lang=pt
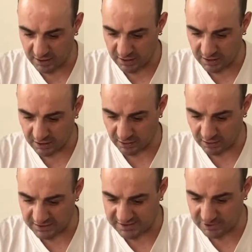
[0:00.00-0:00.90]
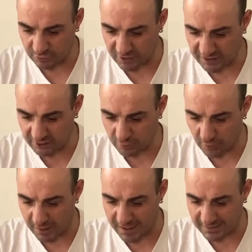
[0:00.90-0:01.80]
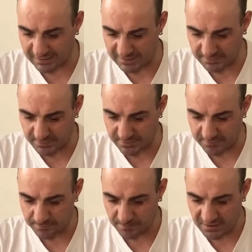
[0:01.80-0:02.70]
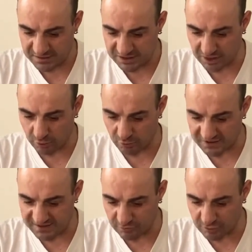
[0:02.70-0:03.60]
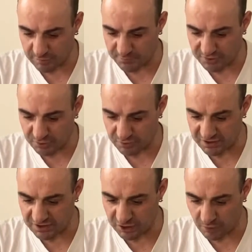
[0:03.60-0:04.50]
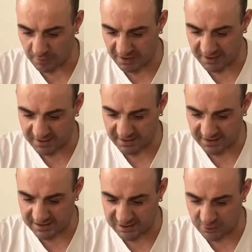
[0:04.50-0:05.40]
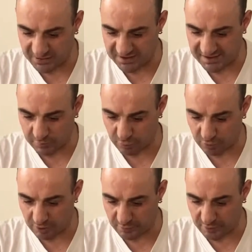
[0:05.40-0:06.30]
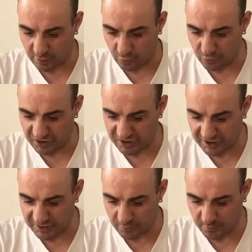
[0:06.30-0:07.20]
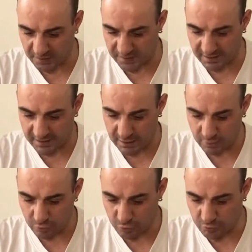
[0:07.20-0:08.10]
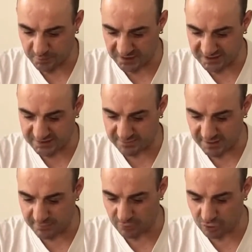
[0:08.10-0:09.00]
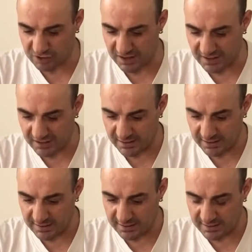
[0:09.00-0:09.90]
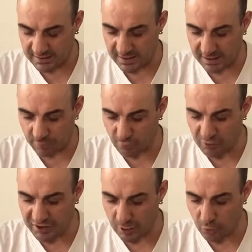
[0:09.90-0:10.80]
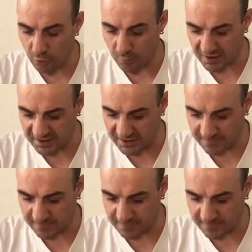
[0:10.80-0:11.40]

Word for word: relacionando à livre circulação de pessoas que obriga a Suíça a contribuir com dinheiro para os países membros da, da União Europeia.